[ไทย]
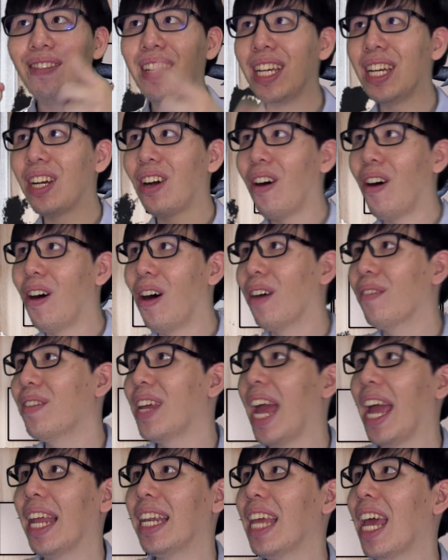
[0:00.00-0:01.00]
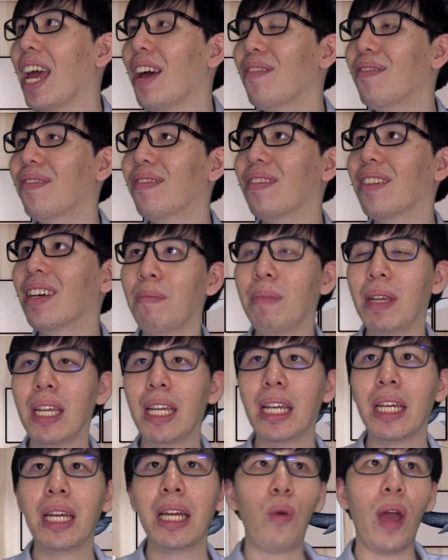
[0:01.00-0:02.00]
มีของมีไอเทม มี
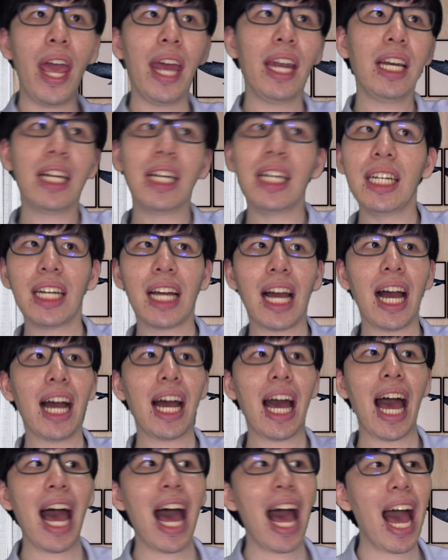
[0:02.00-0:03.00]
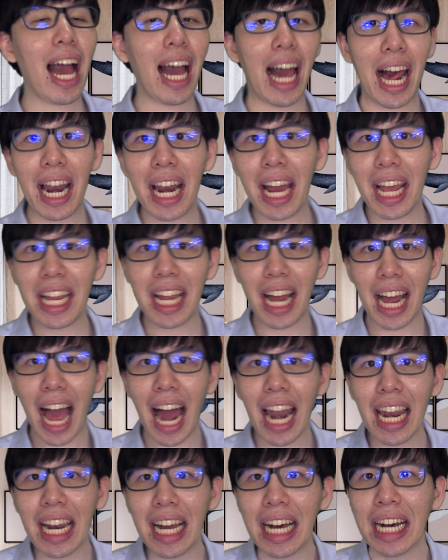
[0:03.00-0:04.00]
เควสขึ้นข้างๆ อะไรอย่าง
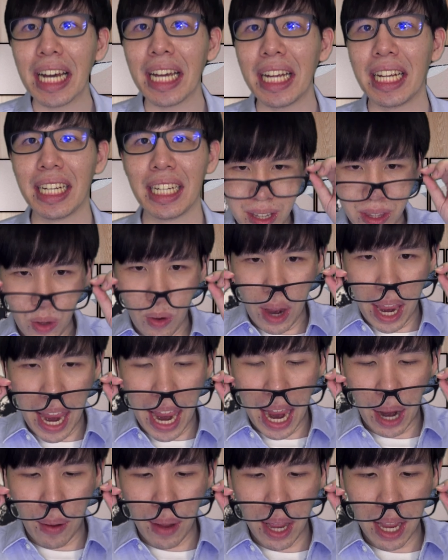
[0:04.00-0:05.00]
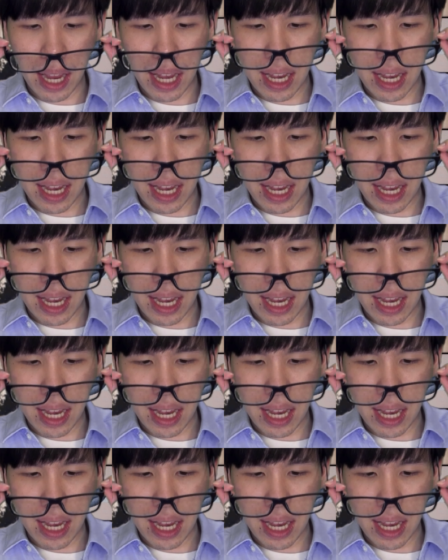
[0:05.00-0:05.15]
นั้นเลย ตัวเอกเว้ย